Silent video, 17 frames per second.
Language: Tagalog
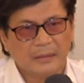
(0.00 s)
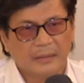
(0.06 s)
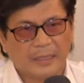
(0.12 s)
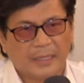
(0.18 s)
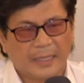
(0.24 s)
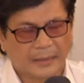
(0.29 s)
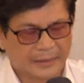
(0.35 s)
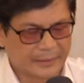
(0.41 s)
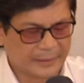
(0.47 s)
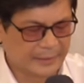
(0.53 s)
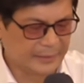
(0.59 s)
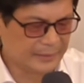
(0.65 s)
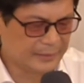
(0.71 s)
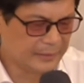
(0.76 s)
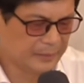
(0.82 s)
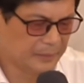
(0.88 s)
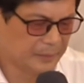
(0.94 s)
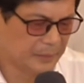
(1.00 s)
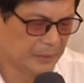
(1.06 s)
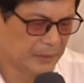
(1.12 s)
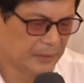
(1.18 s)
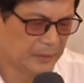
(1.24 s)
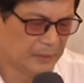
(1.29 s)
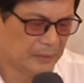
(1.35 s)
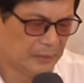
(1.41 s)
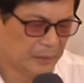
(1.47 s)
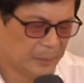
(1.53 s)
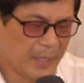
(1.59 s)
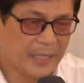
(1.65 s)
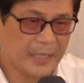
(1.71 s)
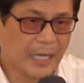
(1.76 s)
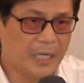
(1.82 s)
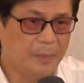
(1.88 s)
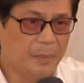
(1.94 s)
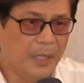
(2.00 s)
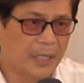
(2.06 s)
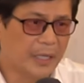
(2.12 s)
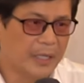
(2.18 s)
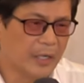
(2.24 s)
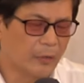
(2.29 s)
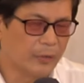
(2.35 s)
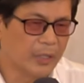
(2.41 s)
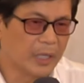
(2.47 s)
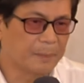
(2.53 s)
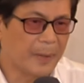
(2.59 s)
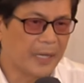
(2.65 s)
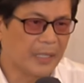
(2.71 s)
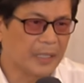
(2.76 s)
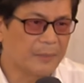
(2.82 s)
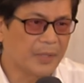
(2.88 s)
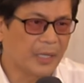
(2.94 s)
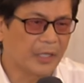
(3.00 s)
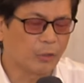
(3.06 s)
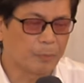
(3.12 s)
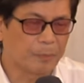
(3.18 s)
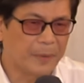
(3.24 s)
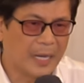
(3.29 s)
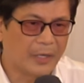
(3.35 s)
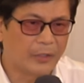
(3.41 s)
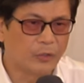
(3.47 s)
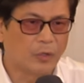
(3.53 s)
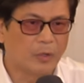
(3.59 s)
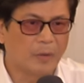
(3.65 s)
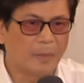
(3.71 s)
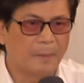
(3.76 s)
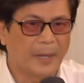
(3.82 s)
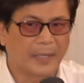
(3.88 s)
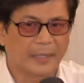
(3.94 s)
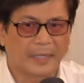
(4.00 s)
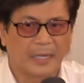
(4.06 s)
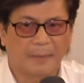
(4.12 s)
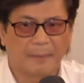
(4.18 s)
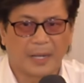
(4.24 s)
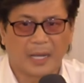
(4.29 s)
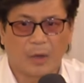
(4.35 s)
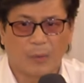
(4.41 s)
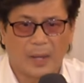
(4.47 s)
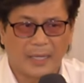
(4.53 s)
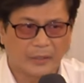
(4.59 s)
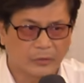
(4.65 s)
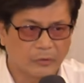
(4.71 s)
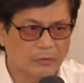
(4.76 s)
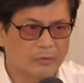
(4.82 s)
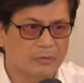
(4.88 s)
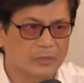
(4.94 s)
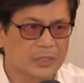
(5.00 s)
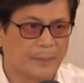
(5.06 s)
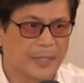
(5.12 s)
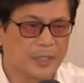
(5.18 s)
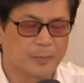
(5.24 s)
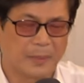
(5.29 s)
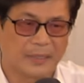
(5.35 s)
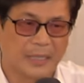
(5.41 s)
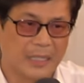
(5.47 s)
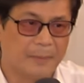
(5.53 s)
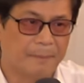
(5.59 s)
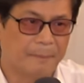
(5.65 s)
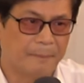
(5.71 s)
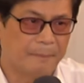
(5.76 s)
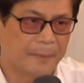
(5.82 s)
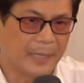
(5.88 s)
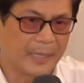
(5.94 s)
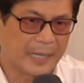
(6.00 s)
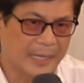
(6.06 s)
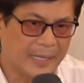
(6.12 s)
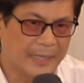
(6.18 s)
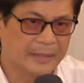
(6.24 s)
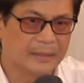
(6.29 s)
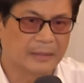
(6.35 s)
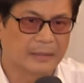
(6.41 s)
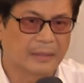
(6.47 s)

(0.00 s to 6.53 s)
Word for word: At uh, may kaibigan ako nagpahiram na eroplano para lang magawa ito sa mas madaling paraan.